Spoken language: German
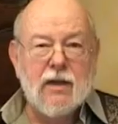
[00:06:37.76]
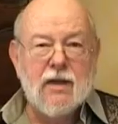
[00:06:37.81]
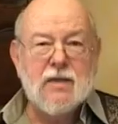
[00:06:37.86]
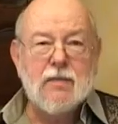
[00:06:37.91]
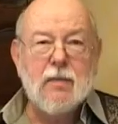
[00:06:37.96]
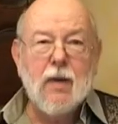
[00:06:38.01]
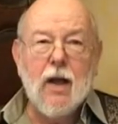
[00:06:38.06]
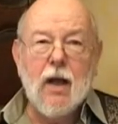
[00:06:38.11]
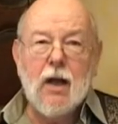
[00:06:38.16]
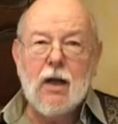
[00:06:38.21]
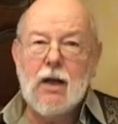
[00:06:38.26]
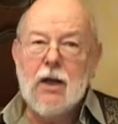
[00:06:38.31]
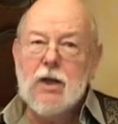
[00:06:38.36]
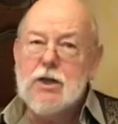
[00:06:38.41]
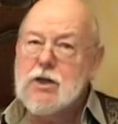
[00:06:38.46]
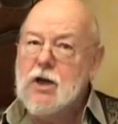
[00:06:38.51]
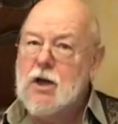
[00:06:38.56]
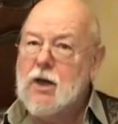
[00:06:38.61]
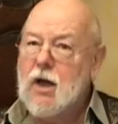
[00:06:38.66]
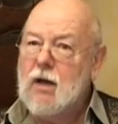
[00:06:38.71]
Das Paar
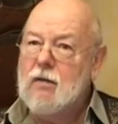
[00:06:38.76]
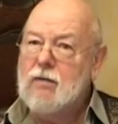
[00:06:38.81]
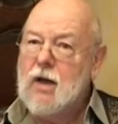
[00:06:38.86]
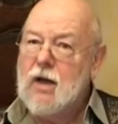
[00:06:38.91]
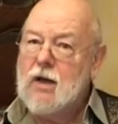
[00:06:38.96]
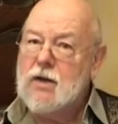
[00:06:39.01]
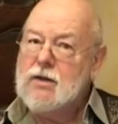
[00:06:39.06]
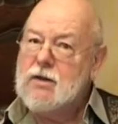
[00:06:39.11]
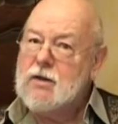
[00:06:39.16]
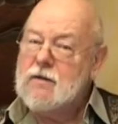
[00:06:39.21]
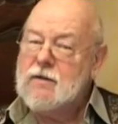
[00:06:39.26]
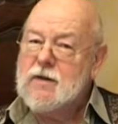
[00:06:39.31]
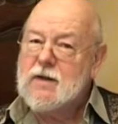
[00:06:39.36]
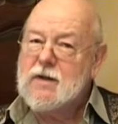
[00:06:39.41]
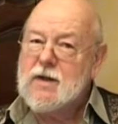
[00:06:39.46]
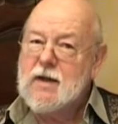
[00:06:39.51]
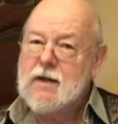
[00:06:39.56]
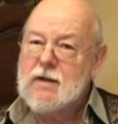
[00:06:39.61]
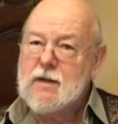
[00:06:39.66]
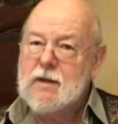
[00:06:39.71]
ist in einer Wirtschaft
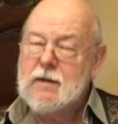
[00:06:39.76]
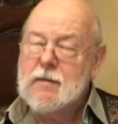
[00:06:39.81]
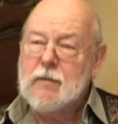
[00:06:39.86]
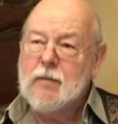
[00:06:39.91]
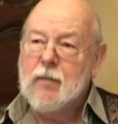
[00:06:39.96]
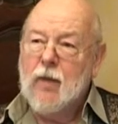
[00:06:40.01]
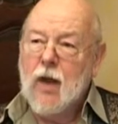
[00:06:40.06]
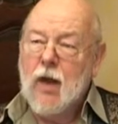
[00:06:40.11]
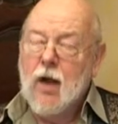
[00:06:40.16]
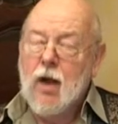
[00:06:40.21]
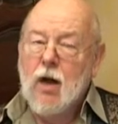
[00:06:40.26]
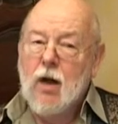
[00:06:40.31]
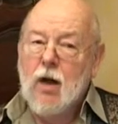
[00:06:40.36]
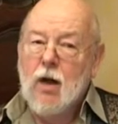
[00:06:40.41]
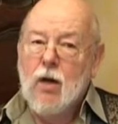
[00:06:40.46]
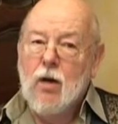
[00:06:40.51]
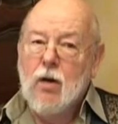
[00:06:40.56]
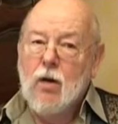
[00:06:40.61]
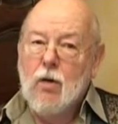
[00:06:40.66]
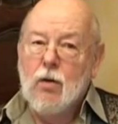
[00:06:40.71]
gesessen.
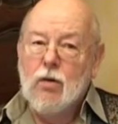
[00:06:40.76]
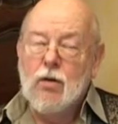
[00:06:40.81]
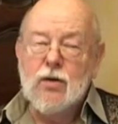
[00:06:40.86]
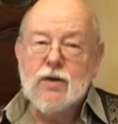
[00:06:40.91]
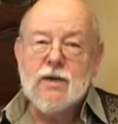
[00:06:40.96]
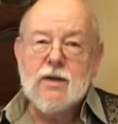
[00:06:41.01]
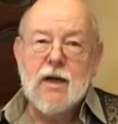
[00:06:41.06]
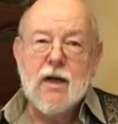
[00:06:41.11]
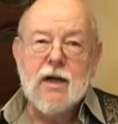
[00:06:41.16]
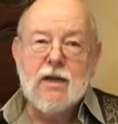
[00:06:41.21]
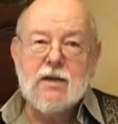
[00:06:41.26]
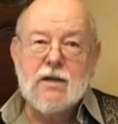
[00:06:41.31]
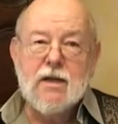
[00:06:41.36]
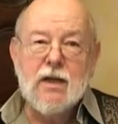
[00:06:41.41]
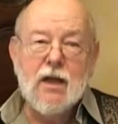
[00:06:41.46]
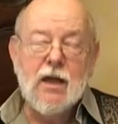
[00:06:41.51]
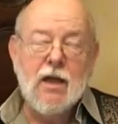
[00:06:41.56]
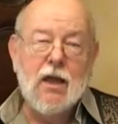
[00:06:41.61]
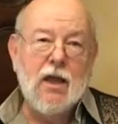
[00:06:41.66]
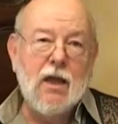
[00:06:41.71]
Und dann sehen
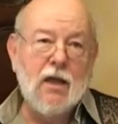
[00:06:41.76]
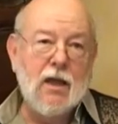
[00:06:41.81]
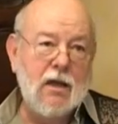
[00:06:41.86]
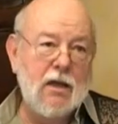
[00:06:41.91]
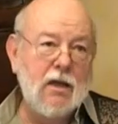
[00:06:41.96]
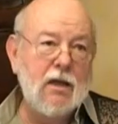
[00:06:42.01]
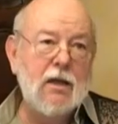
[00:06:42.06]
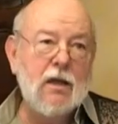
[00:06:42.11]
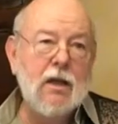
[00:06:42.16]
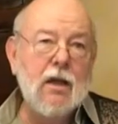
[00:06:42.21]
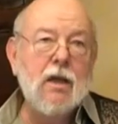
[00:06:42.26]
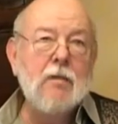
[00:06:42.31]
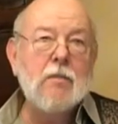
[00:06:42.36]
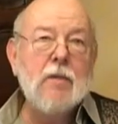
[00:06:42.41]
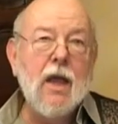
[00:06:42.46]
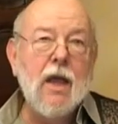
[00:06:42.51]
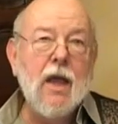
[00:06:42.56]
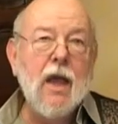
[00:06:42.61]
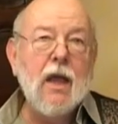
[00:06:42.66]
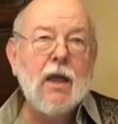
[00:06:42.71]
sie
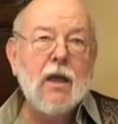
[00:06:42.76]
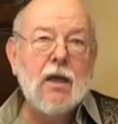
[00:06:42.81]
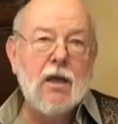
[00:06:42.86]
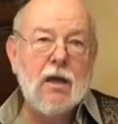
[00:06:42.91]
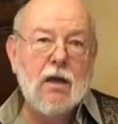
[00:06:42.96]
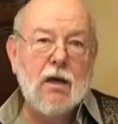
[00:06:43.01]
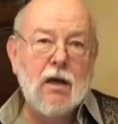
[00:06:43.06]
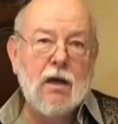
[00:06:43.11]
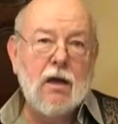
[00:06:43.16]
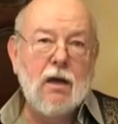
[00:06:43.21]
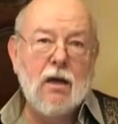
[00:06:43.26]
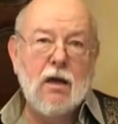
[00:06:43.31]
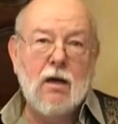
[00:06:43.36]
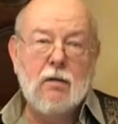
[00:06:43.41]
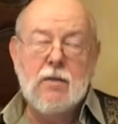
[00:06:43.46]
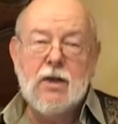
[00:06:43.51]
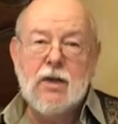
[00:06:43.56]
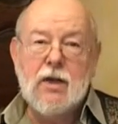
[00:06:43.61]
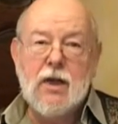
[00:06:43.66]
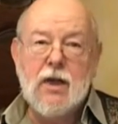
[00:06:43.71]
im Eck
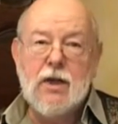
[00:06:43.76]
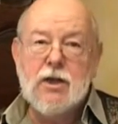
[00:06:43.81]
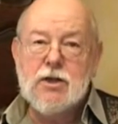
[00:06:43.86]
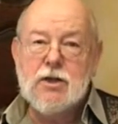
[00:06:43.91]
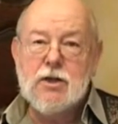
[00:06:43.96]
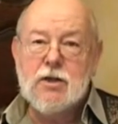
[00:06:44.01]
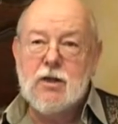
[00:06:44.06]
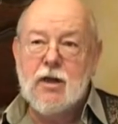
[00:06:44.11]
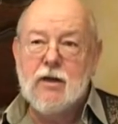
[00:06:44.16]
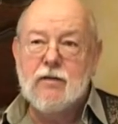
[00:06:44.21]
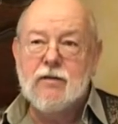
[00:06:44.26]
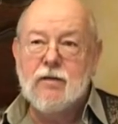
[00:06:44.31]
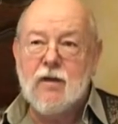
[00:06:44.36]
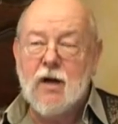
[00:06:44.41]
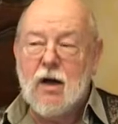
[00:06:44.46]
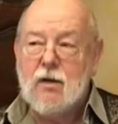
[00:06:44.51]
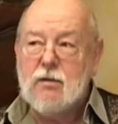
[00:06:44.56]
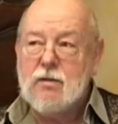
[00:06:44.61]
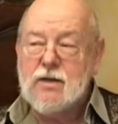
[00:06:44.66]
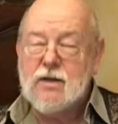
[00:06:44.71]
am Tisch eine
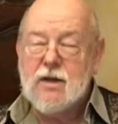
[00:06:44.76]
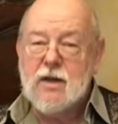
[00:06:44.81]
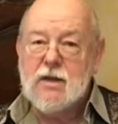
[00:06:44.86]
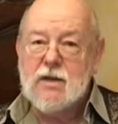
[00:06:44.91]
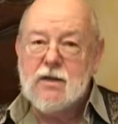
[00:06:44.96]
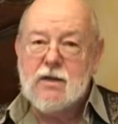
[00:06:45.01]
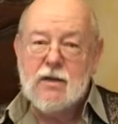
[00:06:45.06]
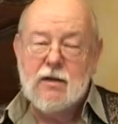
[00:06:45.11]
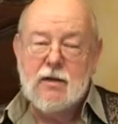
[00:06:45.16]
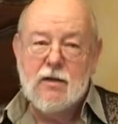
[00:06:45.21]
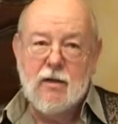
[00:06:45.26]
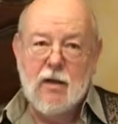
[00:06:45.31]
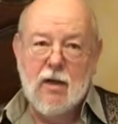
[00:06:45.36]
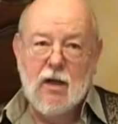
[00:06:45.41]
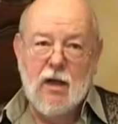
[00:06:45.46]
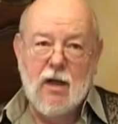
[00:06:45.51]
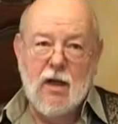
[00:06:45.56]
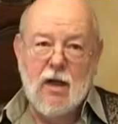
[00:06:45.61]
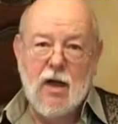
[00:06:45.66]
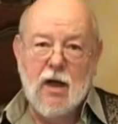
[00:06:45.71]
Frau sitzen,
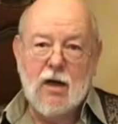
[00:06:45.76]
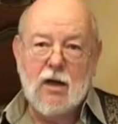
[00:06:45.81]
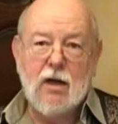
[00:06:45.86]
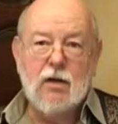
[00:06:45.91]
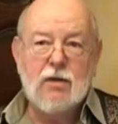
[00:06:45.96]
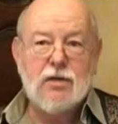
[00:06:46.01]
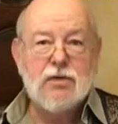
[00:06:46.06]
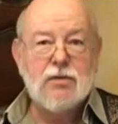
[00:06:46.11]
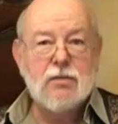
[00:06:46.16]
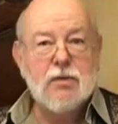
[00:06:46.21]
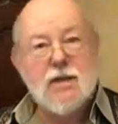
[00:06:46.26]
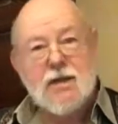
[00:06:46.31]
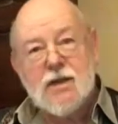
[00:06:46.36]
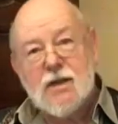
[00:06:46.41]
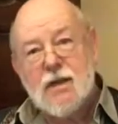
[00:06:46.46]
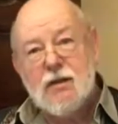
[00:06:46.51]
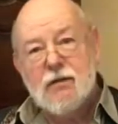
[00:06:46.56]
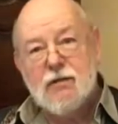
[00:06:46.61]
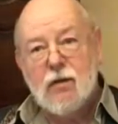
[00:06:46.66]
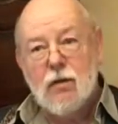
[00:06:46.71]
ein Glas
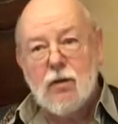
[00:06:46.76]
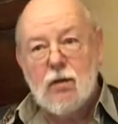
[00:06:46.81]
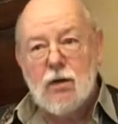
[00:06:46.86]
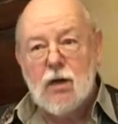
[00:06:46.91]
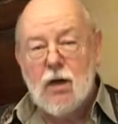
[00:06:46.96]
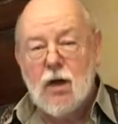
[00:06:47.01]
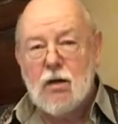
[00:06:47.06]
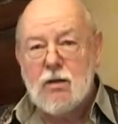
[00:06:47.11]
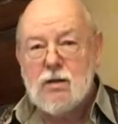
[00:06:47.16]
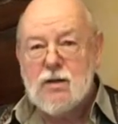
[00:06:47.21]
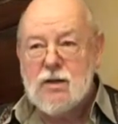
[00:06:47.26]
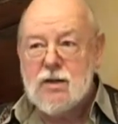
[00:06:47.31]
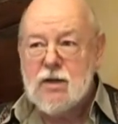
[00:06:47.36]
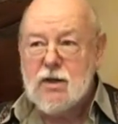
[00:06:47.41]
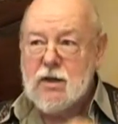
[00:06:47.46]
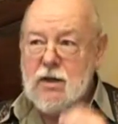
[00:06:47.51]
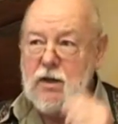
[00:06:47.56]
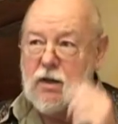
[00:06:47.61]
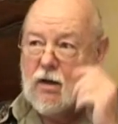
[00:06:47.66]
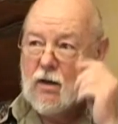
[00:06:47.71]
Whisky vorne an
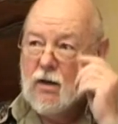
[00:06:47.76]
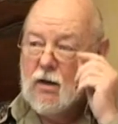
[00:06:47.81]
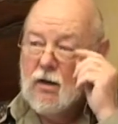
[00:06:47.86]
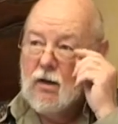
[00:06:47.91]
sich